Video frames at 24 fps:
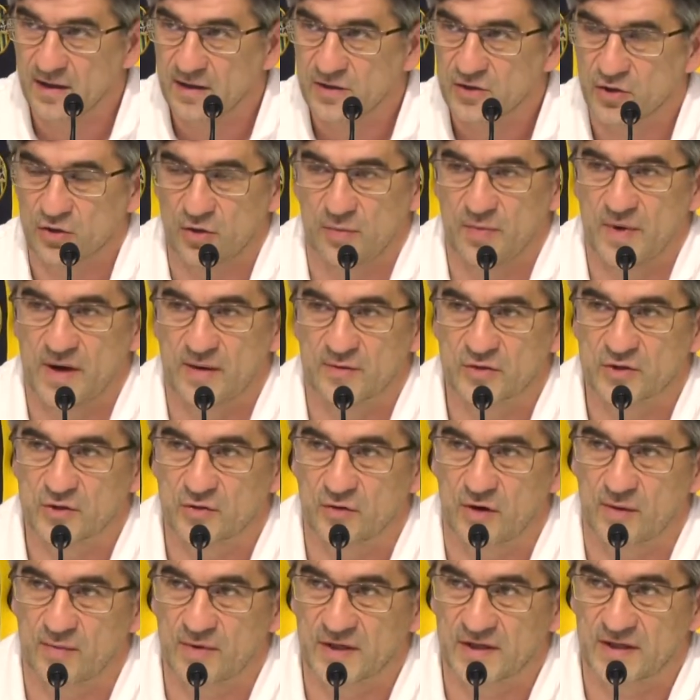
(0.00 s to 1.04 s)
ci dobbiamo
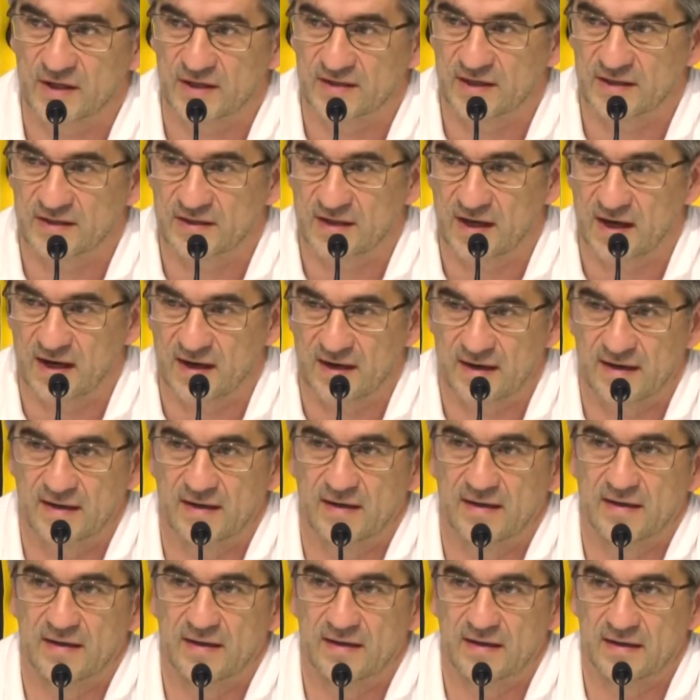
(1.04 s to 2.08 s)
sicuramente adattare
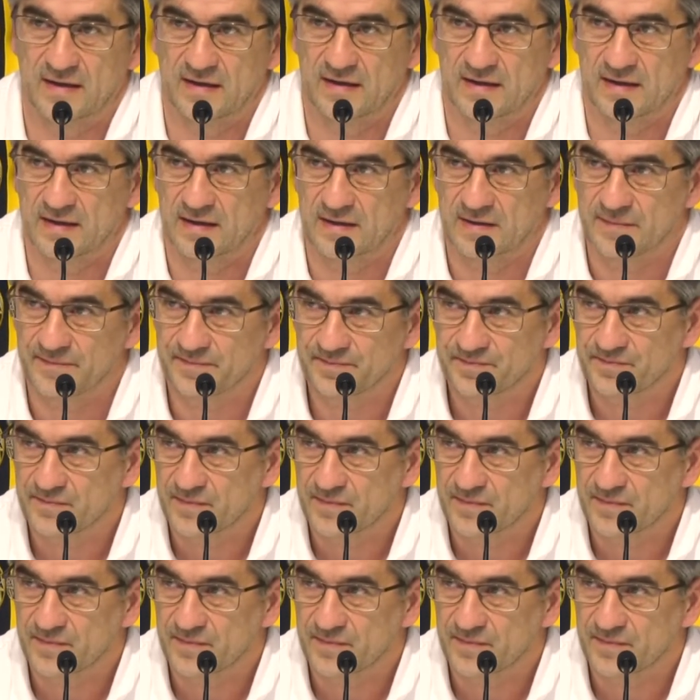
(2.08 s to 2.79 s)
eh,